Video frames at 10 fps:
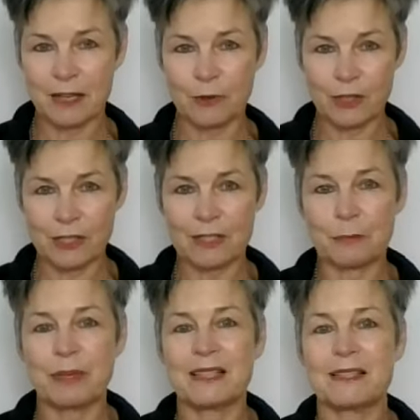
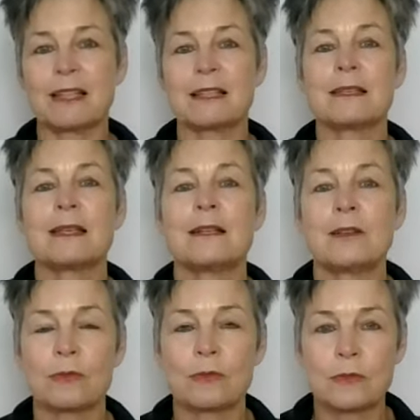göttlichen Präsenz in
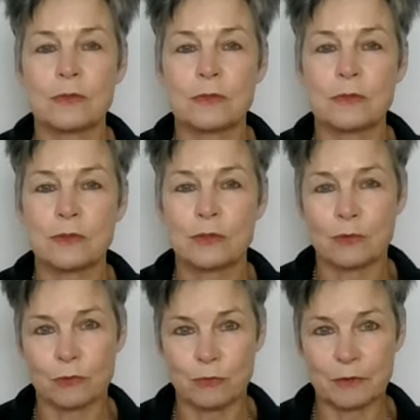uns zu
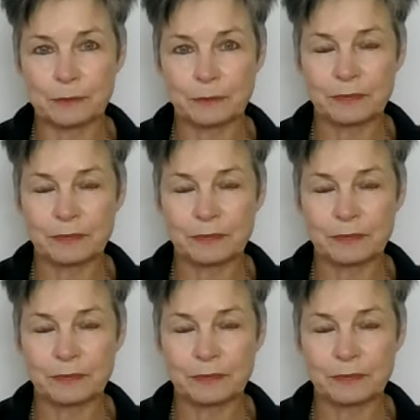tun,